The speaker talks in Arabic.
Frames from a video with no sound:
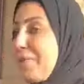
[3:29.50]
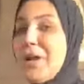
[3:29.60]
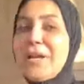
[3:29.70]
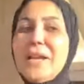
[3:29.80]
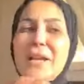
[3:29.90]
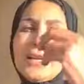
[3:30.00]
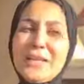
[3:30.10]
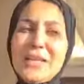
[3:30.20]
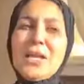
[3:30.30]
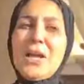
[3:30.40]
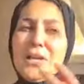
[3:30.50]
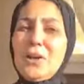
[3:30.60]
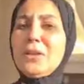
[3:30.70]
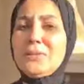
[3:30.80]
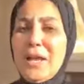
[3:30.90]
فجالنا كده
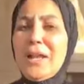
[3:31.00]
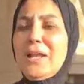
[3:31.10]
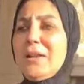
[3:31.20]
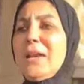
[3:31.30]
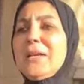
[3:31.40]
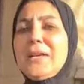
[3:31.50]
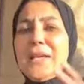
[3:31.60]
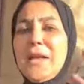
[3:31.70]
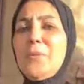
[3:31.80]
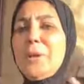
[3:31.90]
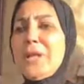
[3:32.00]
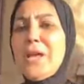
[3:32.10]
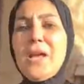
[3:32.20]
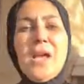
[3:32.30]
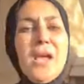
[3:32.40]
تعليقات على يقول لك رياء ومرياء